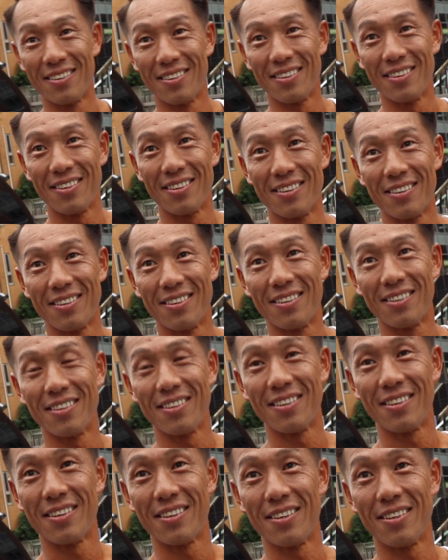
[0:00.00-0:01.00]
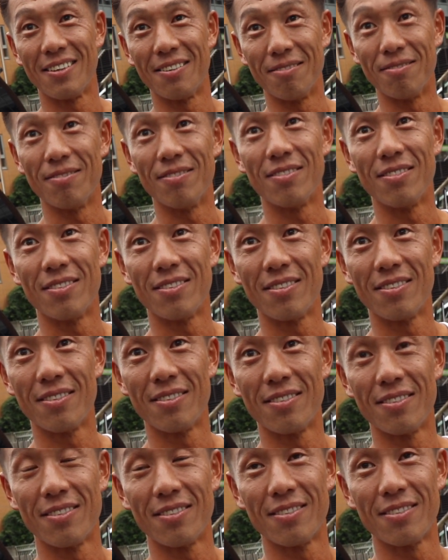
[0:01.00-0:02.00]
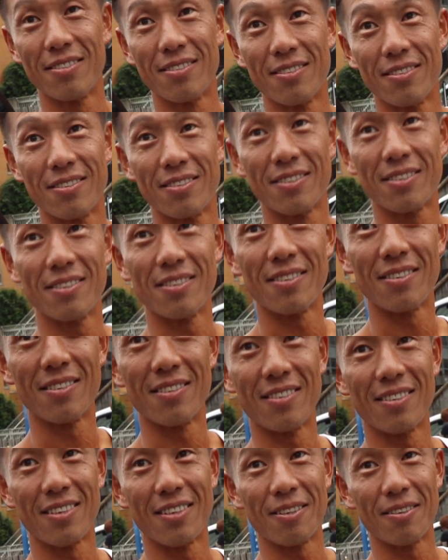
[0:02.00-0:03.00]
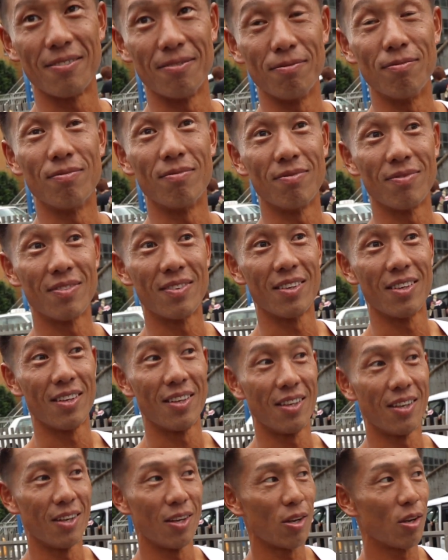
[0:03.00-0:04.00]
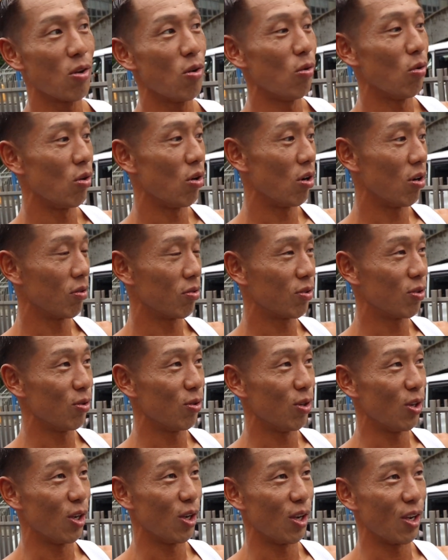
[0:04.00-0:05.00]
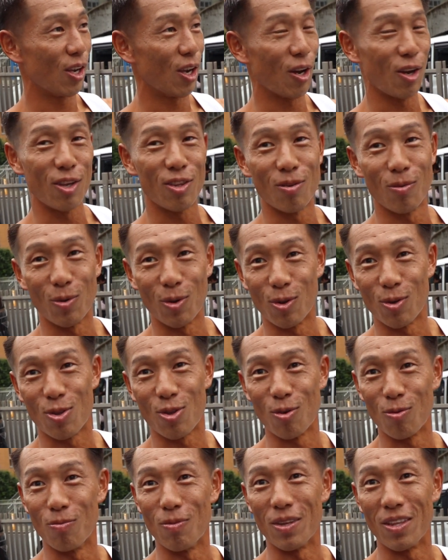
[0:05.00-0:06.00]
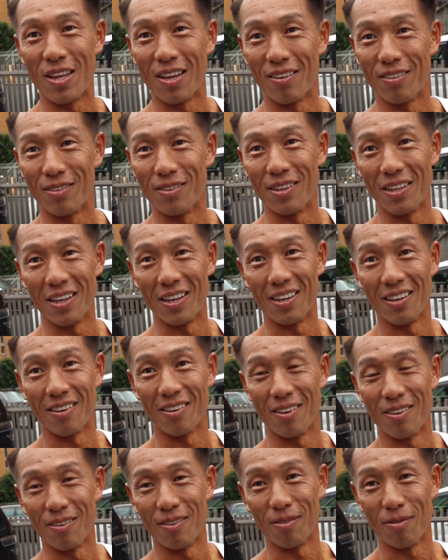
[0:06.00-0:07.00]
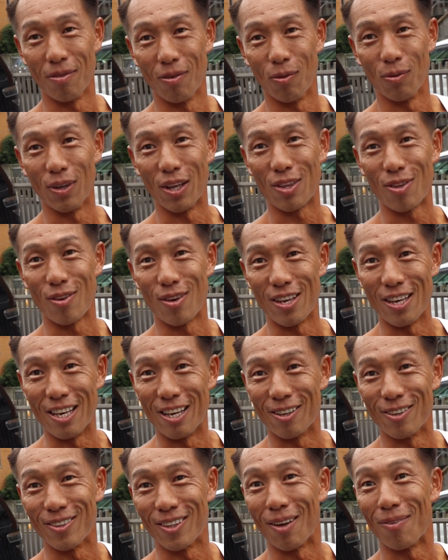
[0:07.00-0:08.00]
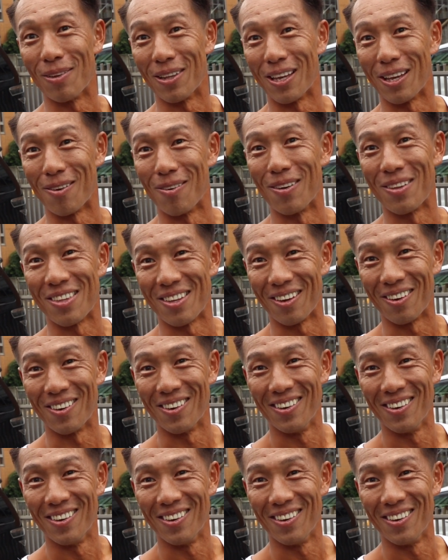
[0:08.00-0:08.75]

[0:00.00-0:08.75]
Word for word: 筋肉のある方、マッチョは朝に何を食べるのかっていうのがテーマなんです普通にいやいつも YouTube 見てるんで同じように肉食べてきましたよ